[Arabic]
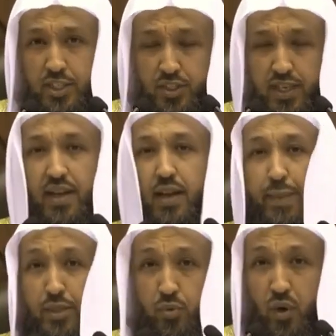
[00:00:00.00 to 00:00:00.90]
الاشتغال
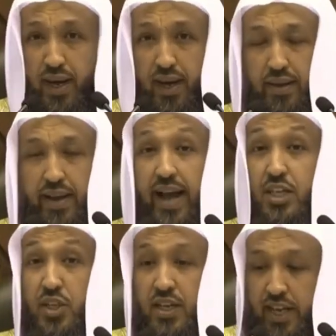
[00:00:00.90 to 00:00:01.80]
بالدعاء
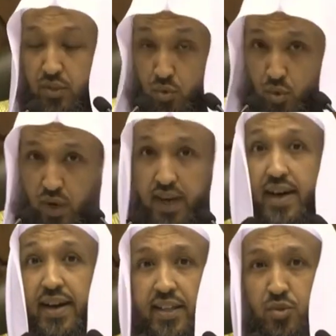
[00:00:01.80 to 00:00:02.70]
أجل
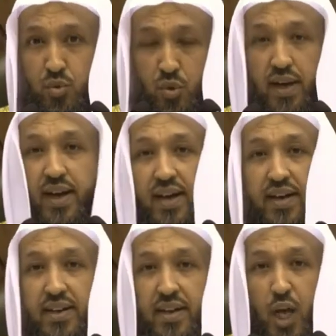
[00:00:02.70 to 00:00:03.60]
الدعاء الدعاء
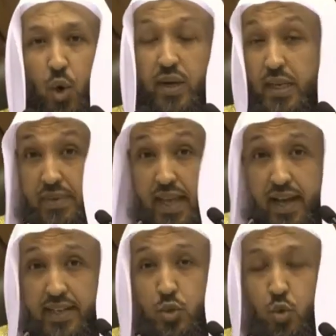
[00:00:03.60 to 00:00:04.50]
وكم
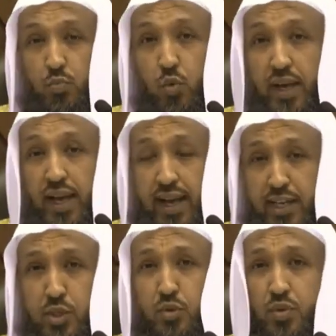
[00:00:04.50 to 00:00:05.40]
كانت أمنا
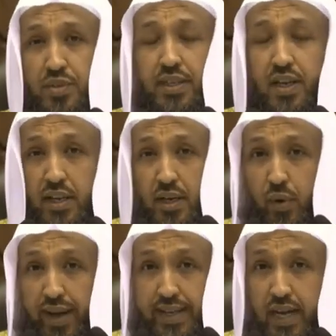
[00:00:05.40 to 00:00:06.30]
عائشة رضي
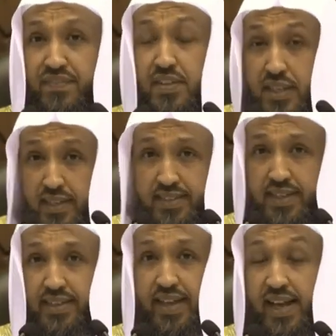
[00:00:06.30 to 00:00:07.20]
الله عنها
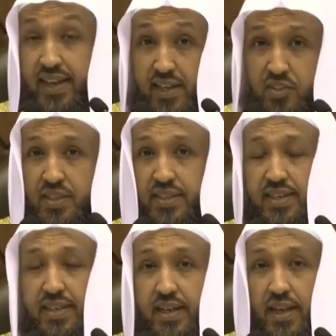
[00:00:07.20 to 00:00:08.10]
فطنة
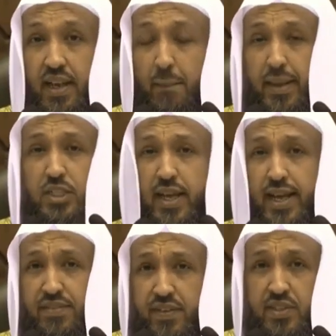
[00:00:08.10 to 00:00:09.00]
حريصة لما
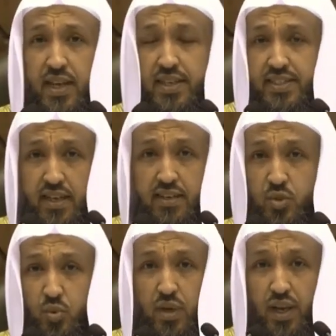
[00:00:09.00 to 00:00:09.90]
جاءت فسألت يا
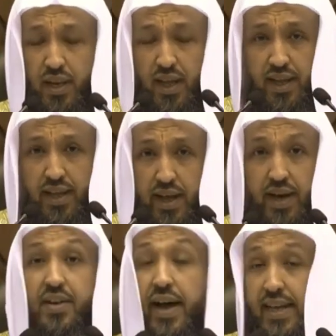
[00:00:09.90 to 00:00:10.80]
رسول الله
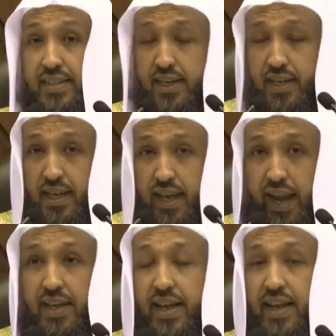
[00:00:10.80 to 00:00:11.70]
أرأيت
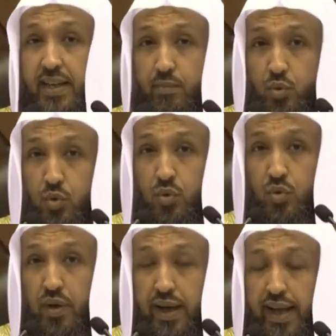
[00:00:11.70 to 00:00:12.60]
إن علمت
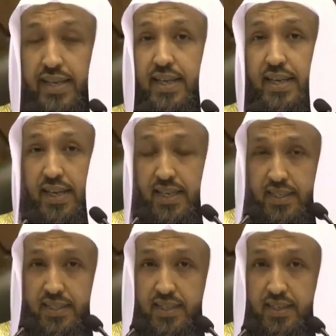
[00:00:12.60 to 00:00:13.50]
أي
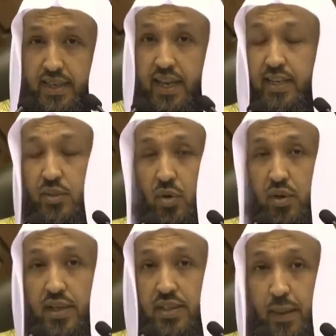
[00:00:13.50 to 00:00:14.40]
ليلة ليلة
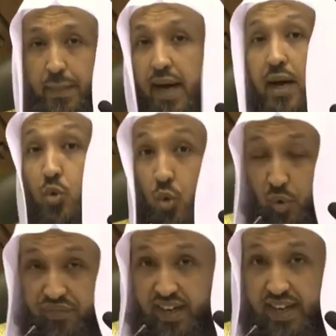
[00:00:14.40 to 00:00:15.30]
القدر ما
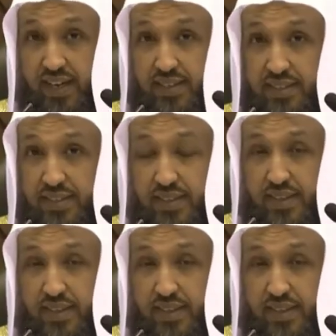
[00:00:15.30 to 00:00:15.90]
أقول فيها